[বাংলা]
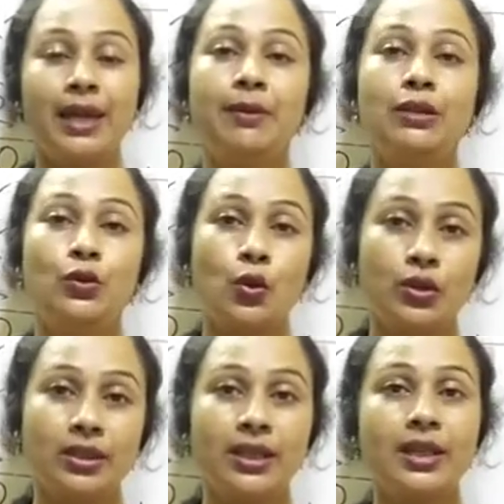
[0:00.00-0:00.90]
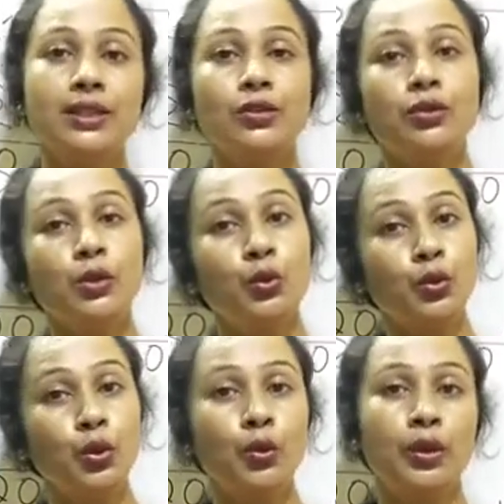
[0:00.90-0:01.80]
এবারে দশটা গাছে যদি
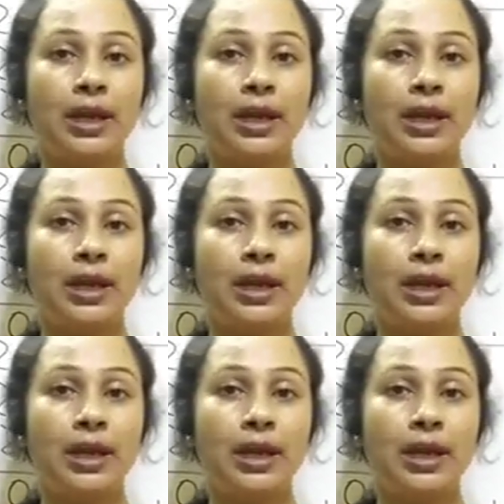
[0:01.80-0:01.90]
দুটো করে